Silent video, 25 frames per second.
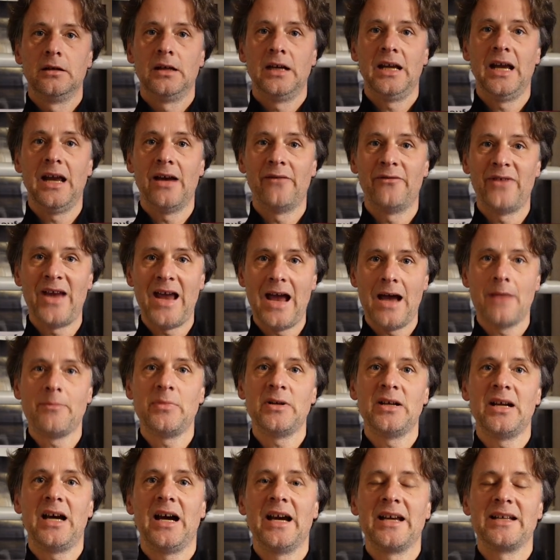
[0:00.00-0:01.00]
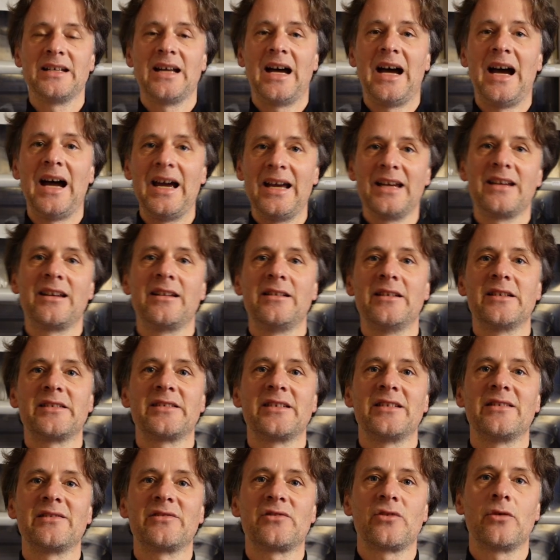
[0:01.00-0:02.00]
erwerbe ein eigenes
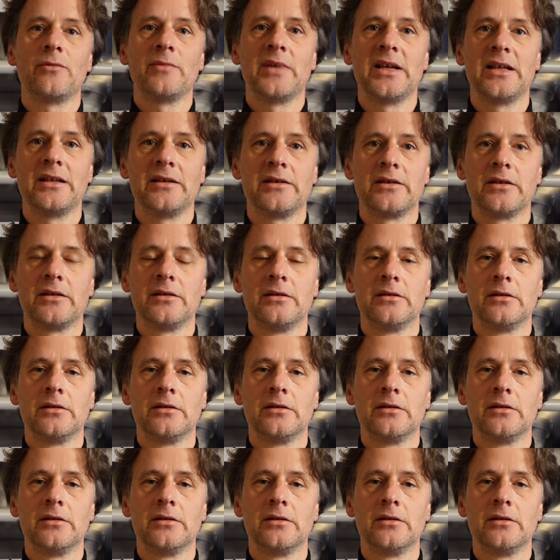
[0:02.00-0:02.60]
Instrument